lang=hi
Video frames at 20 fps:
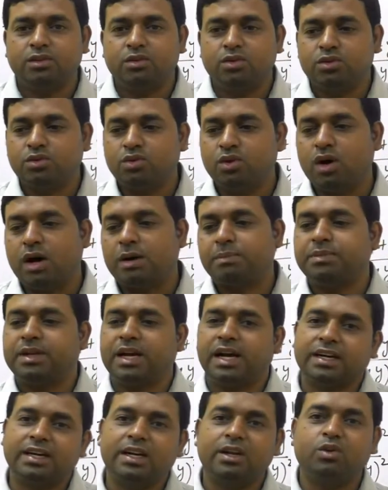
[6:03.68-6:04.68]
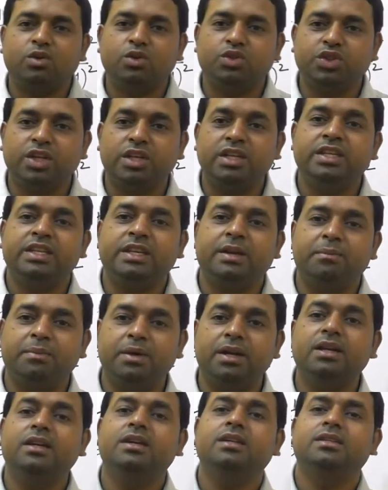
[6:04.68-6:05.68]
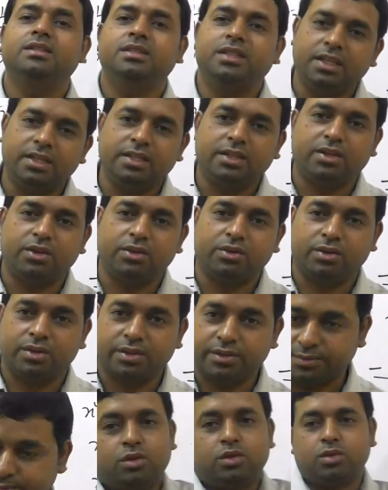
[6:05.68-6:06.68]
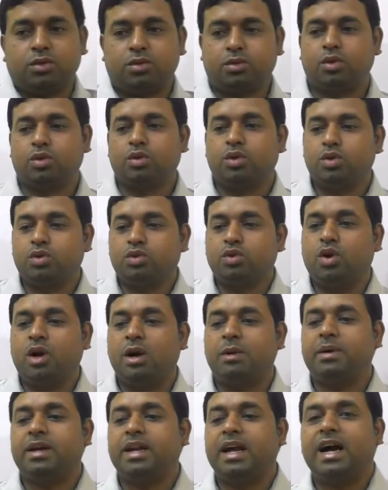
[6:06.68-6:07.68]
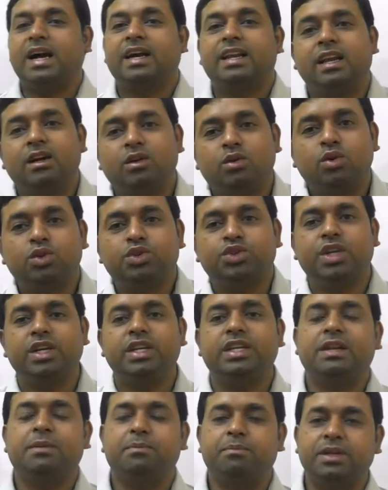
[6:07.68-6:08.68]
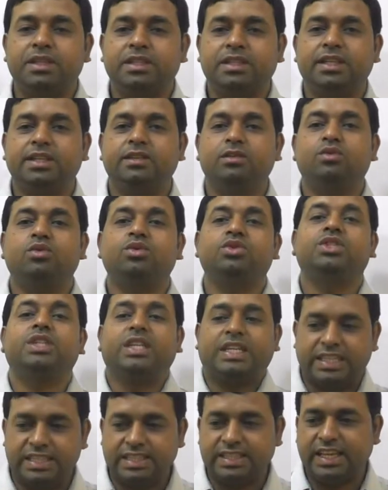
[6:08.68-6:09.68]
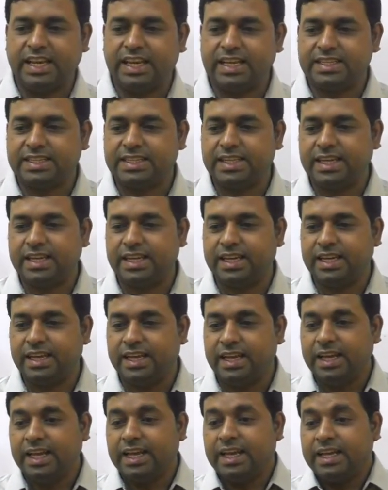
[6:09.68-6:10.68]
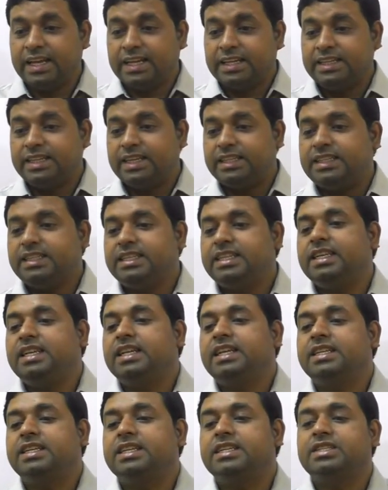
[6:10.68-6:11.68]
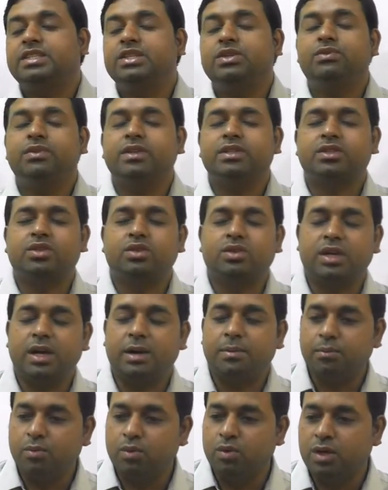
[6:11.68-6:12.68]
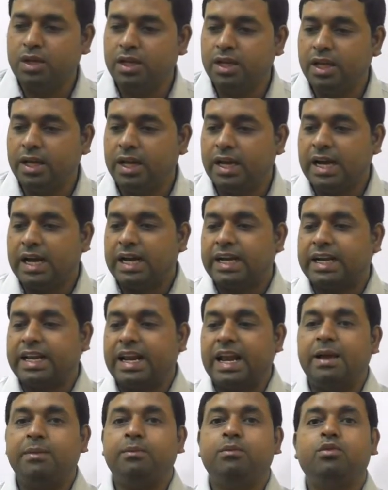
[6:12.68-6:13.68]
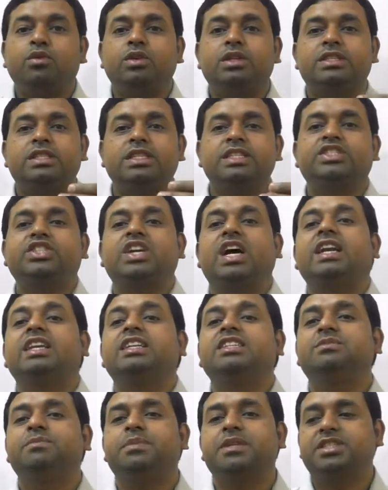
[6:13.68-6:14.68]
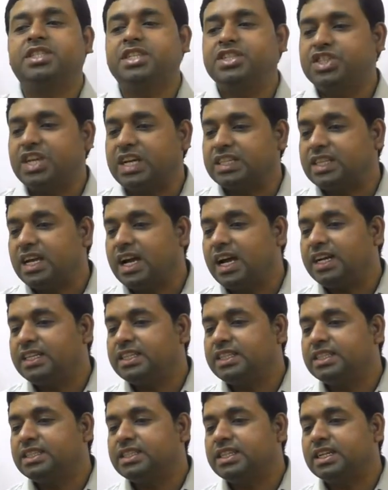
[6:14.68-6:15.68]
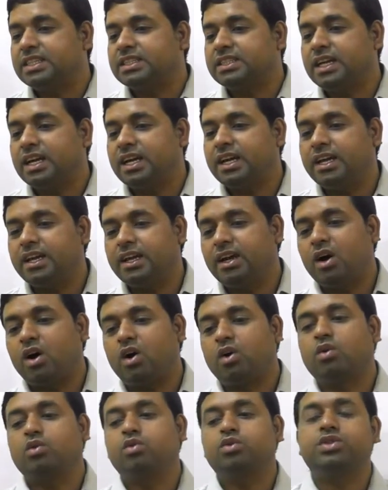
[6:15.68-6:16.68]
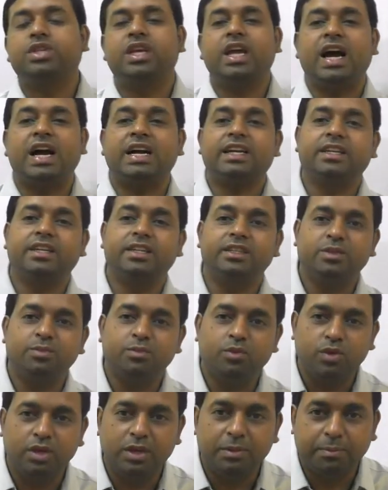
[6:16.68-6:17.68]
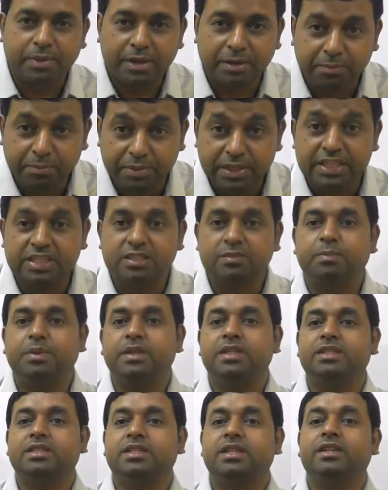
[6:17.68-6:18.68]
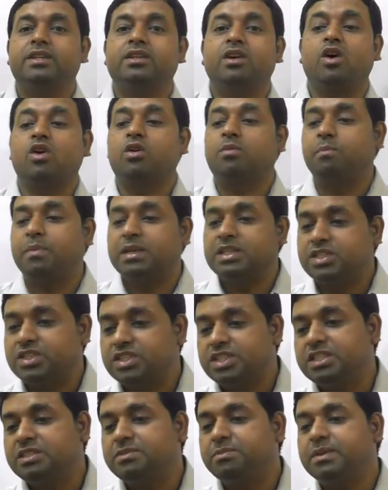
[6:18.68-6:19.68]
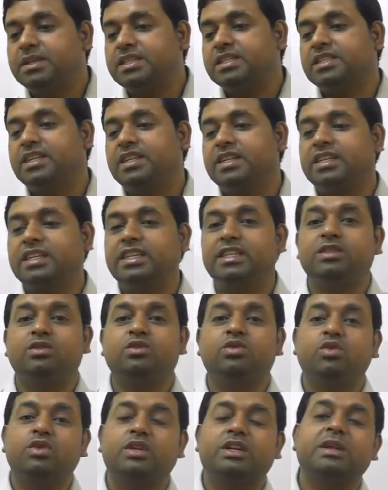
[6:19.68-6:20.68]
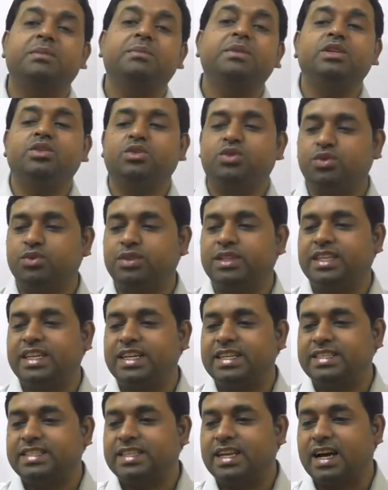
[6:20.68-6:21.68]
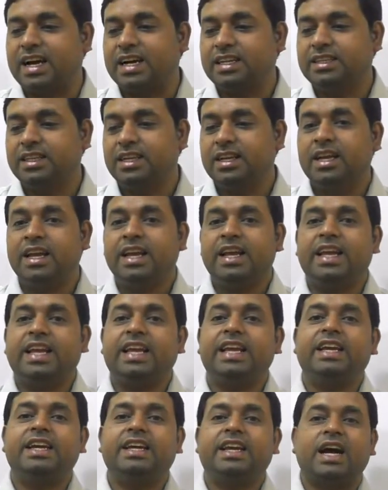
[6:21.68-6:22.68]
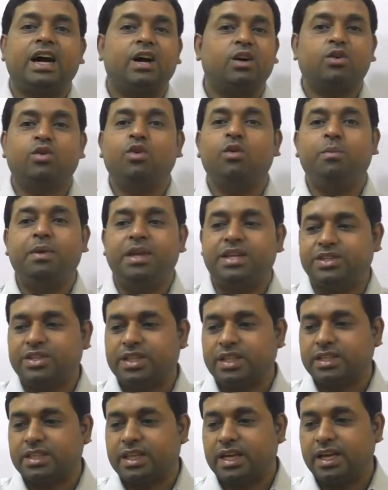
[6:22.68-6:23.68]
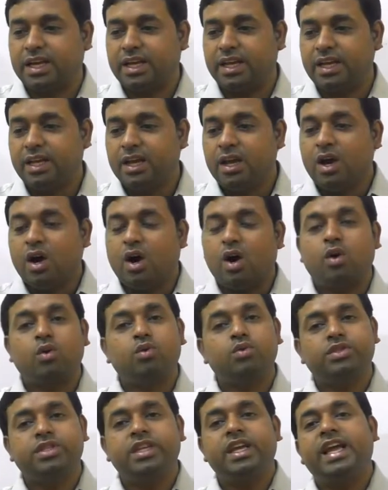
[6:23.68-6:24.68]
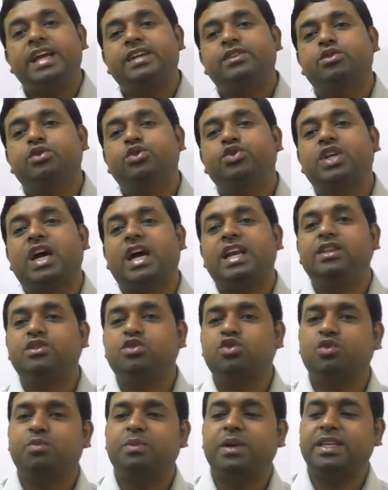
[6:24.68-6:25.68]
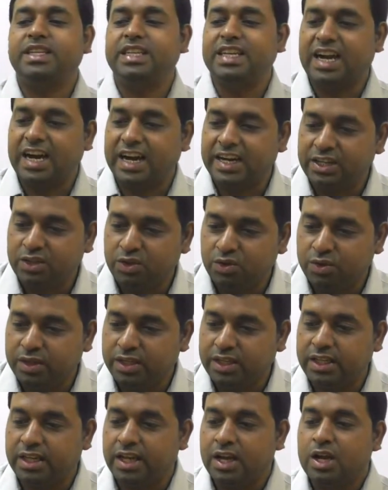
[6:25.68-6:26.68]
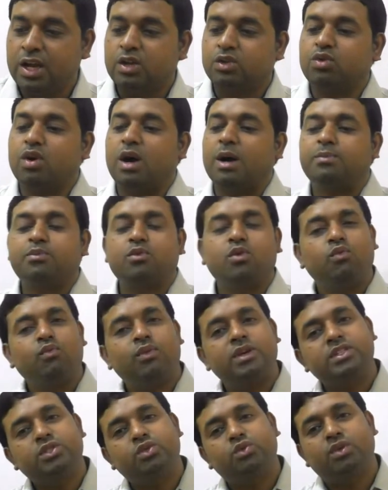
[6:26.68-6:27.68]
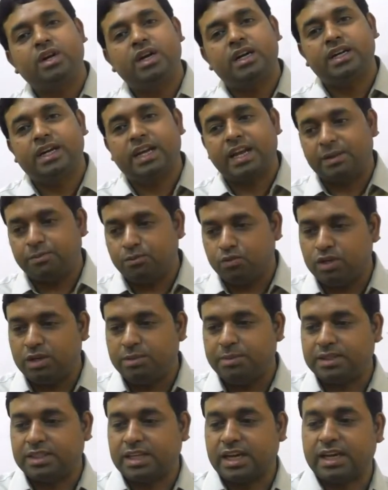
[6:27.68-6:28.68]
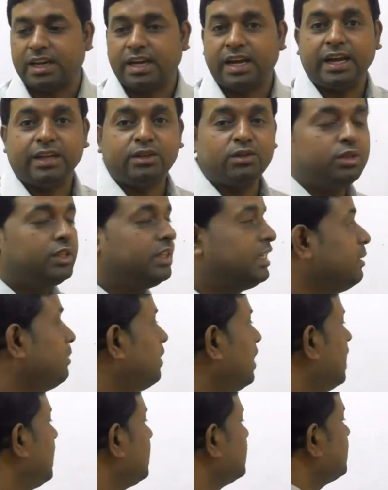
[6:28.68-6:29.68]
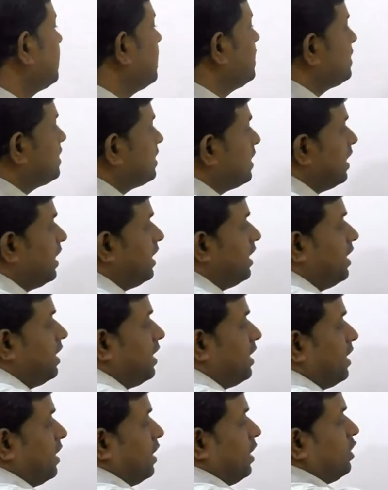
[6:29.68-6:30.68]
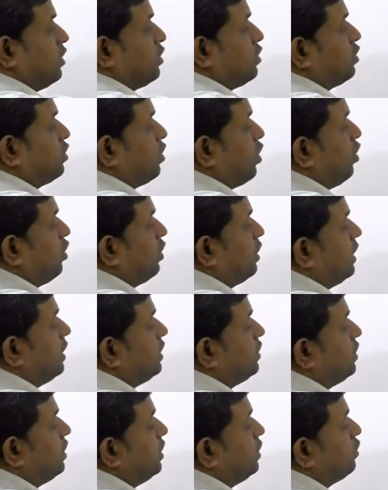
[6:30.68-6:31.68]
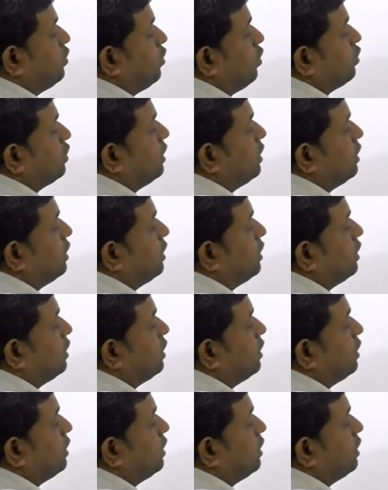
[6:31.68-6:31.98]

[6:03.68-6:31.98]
हैं दोस्तों अपने अगले क्वेश्चन नंबर तीन की ओर तो दोस्तों हमारा अगला क्वेश्चन नंबर तीन कुछ इस तरह से है यदि डीलर किसी वस्तु का मूल्य क्रय मूल्य से 40 परसेंट ज़्यादा अंकित करता है और उसे अंकित मूल्य पर 20 परसेंट और 25 परसेंट की दो क्रमिक छूट के साथ एक ग्राहक को बेच देता है और उसे एक रुपए की हानि हुई तो आपको वस्तु का क्रय मूल्य बताना है तो देखिए बड़ा आसान सा है सौ की चीज को